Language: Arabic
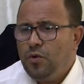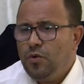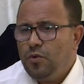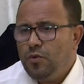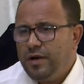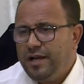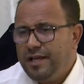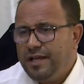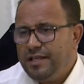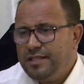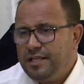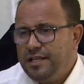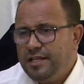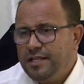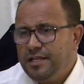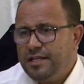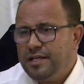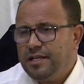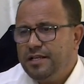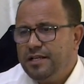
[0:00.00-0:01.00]

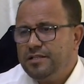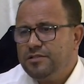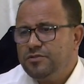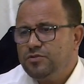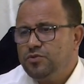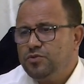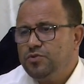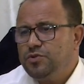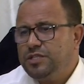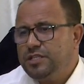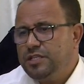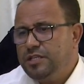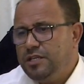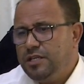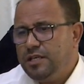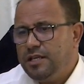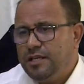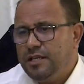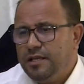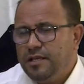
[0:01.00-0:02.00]
وكذلك كانت
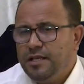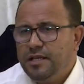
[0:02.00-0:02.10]
تسيء